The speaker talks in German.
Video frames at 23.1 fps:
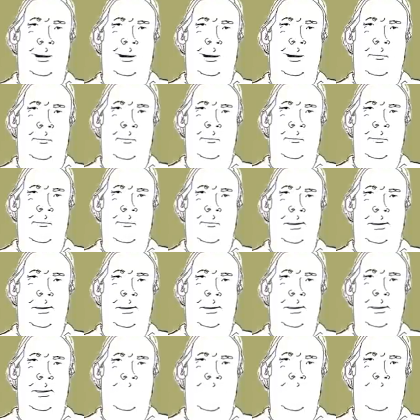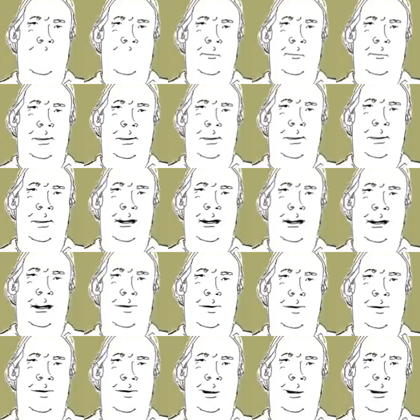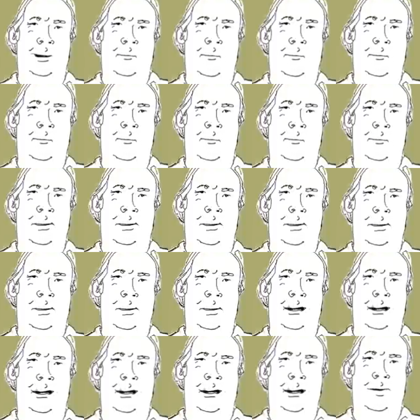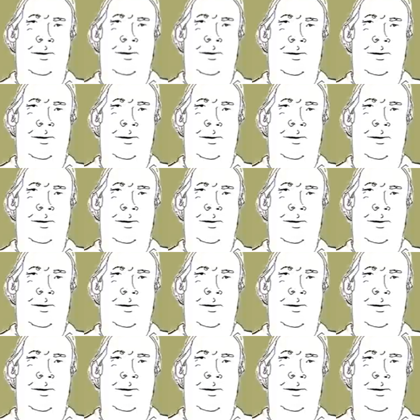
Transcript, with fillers: Aber ist Putin der alleinige Aggressor in diesem neuen Kalten